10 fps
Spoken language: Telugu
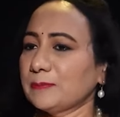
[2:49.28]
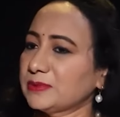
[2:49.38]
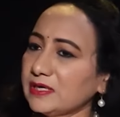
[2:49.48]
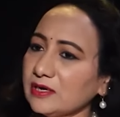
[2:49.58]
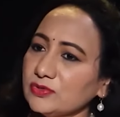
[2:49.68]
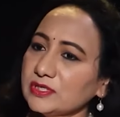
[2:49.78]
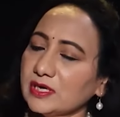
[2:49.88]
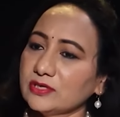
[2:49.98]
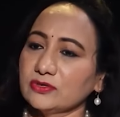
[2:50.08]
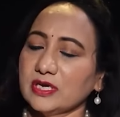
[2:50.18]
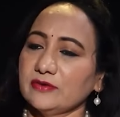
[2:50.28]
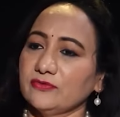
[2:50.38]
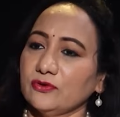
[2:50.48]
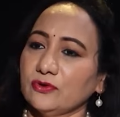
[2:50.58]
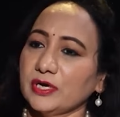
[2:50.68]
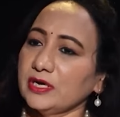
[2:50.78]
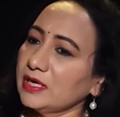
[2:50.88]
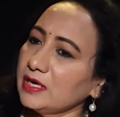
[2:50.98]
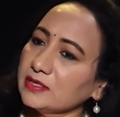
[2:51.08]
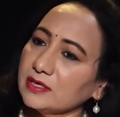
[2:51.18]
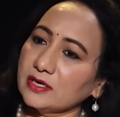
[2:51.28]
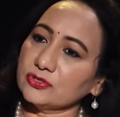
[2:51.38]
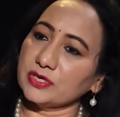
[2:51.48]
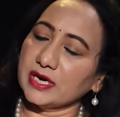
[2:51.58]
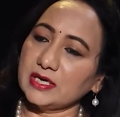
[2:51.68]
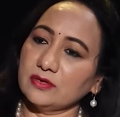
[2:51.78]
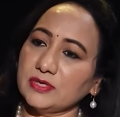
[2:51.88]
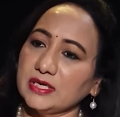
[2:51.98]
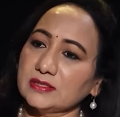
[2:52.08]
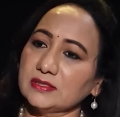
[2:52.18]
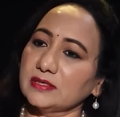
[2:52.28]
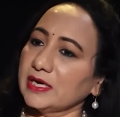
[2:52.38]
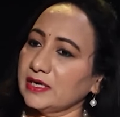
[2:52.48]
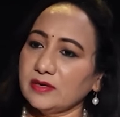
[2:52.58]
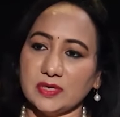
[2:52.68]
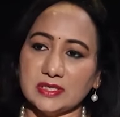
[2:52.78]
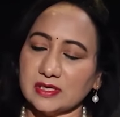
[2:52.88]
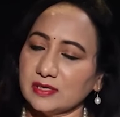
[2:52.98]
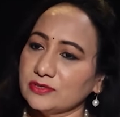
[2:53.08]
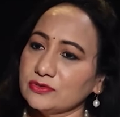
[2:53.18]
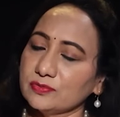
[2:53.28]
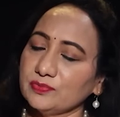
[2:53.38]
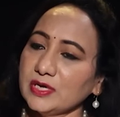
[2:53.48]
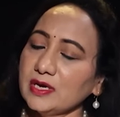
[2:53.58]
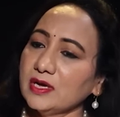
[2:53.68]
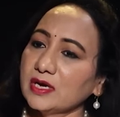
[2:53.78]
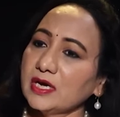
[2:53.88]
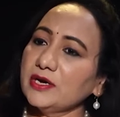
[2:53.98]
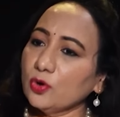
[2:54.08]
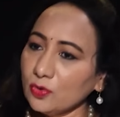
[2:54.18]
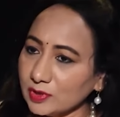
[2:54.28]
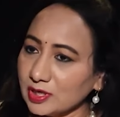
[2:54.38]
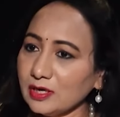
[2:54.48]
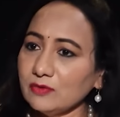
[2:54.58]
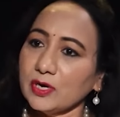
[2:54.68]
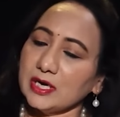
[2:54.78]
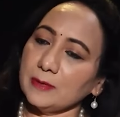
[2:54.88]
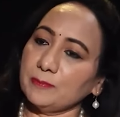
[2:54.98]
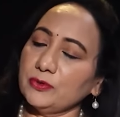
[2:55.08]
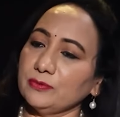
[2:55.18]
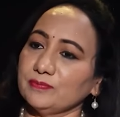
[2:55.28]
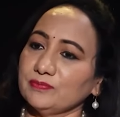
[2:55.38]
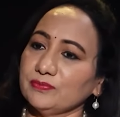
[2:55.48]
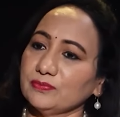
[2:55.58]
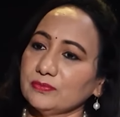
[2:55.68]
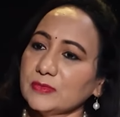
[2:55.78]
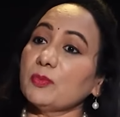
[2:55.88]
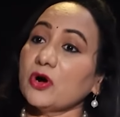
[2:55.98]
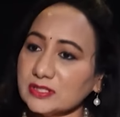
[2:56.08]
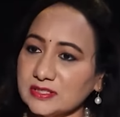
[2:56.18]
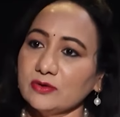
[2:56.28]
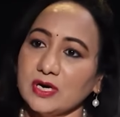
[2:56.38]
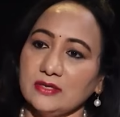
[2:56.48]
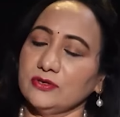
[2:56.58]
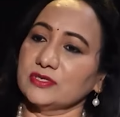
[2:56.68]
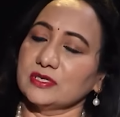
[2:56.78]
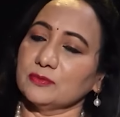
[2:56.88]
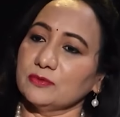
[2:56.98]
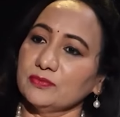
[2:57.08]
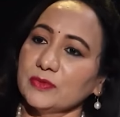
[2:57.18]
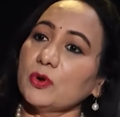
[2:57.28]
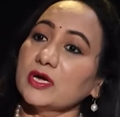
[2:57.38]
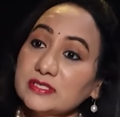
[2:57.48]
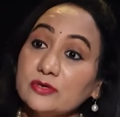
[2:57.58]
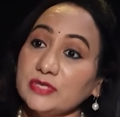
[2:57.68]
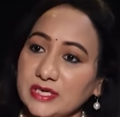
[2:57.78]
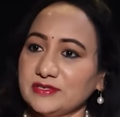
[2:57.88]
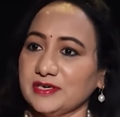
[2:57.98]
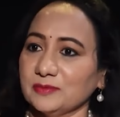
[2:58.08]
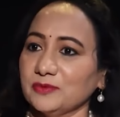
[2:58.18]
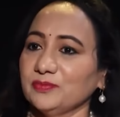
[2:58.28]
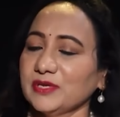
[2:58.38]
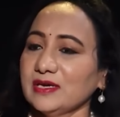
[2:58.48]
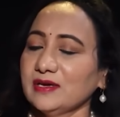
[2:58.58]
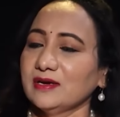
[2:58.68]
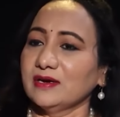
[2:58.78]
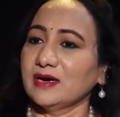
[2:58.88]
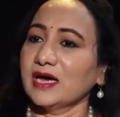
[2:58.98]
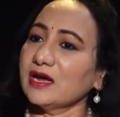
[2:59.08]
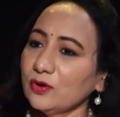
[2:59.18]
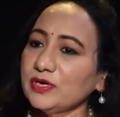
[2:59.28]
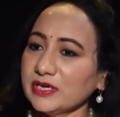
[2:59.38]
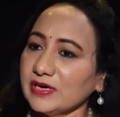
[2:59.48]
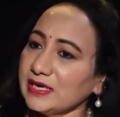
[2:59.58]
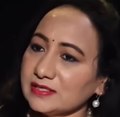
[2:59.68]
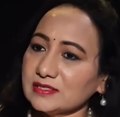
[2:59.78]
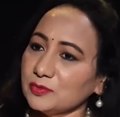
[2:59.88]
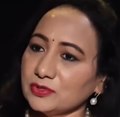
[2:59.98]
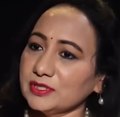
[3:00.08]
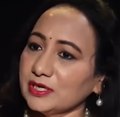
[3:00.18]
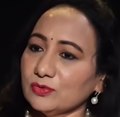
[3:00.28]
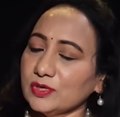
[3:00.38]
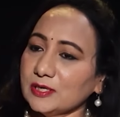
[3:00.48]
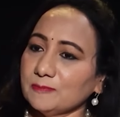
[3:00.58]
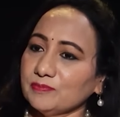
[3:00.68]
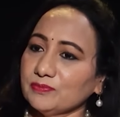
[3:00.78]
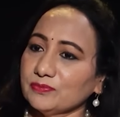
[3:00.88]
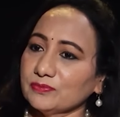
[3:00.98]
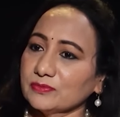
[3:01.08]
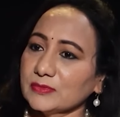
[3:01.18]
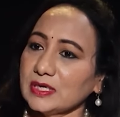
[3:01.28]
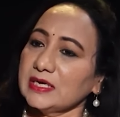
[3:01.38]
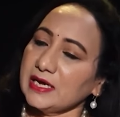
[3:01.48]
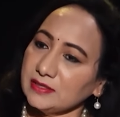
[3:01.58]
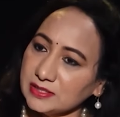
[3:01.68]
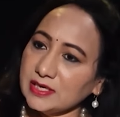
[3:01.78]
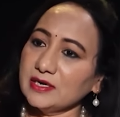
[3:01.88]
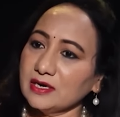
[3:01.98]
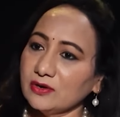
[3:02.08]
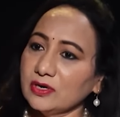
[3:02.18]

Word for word: అప్స్ అండ్ డౌన్స్ జరగచ్చు లైఫ్లో ఎన్నైనా జరగచ్చు నెగిటివ్ థింగ్స్ నెగిటివిటీ జరగచ్చు కానీ ఓవరాల్ వాళ్ళు ఎప్పుడు పాజిటివ్గా ఆలోచించడము hmm. పాజిటివ్ థింక్ చేయడము అలా ఉంటే వాళ్ళకి ఇష్టం ఉంటుంది ఎక్కువగా అంటే ఏది జరిగినా